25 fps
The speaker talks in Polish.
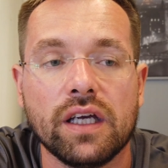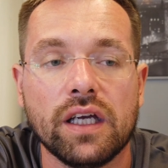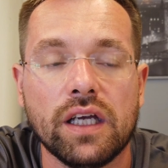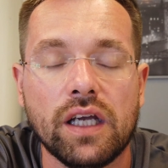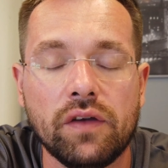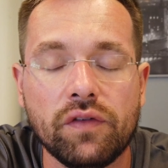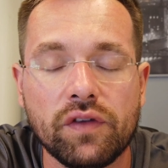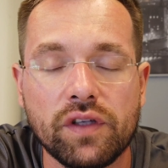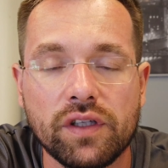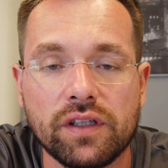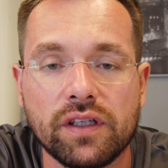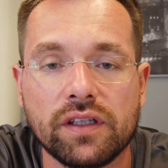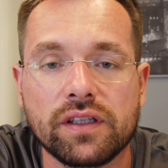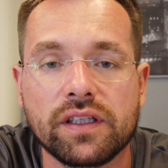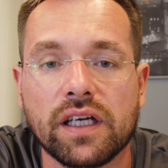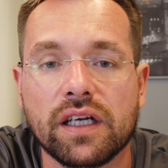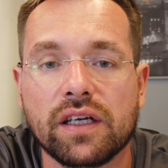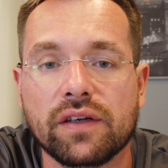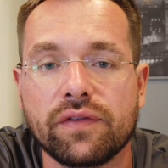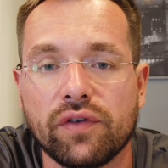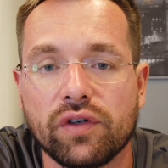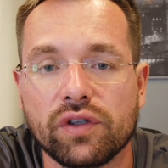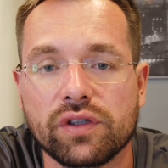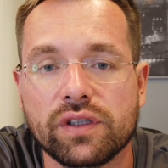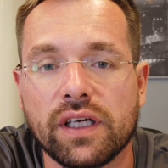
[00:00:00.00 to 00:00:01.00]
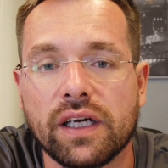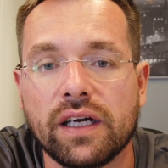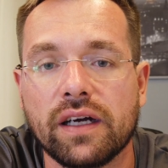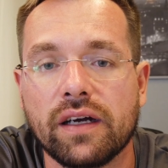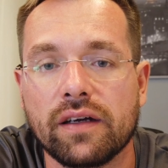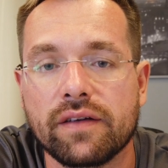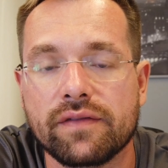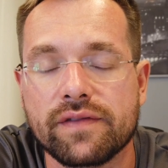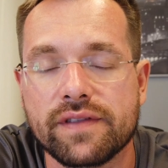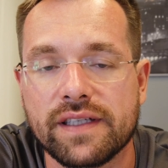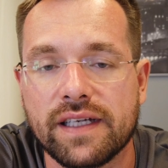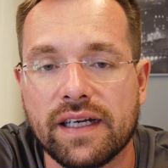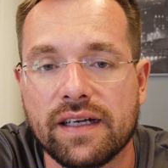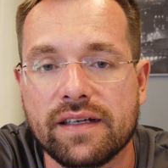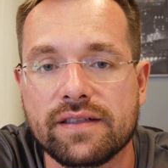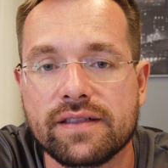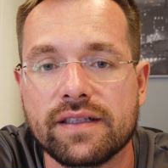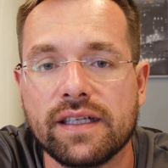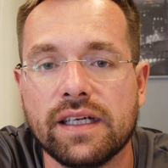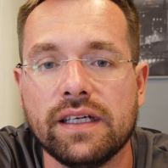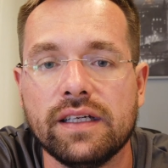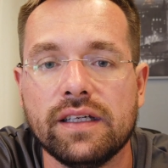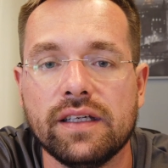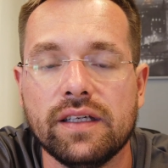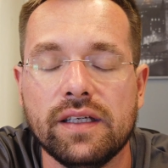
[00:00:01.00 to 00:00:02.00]
I wtedy ta kwota
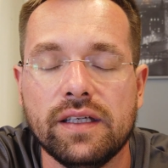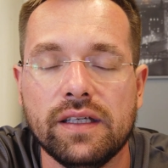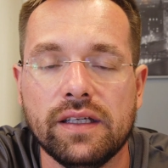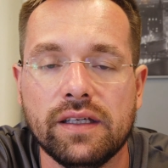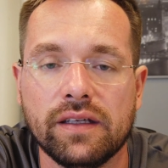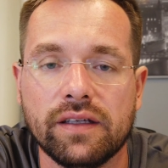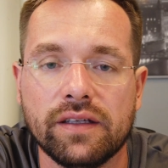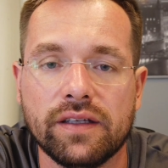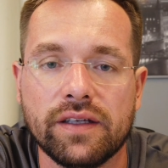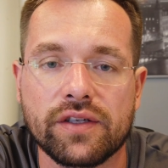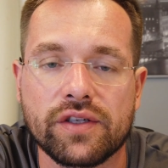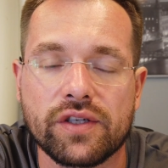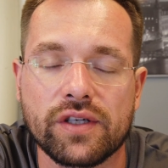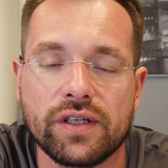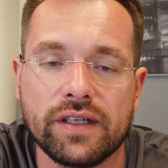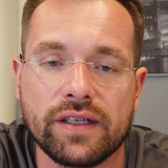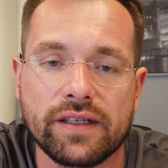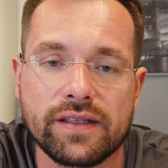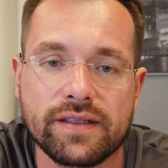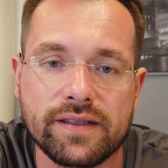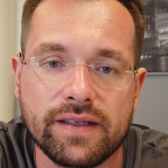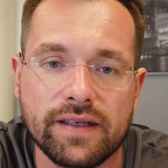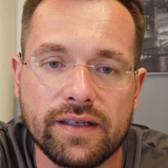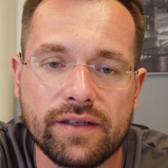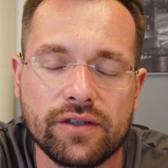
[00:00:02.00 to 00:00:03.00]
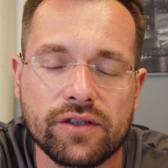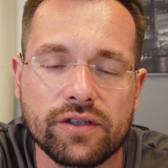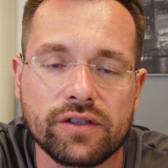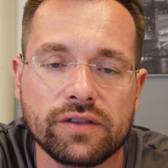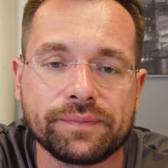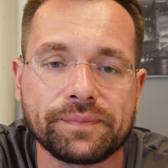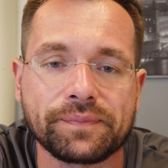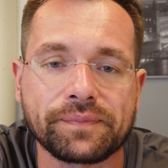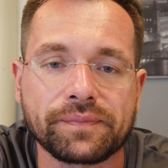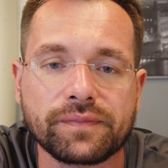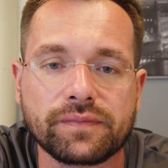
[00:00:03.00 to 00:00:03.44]
wzrasta i jeżeli chcesz,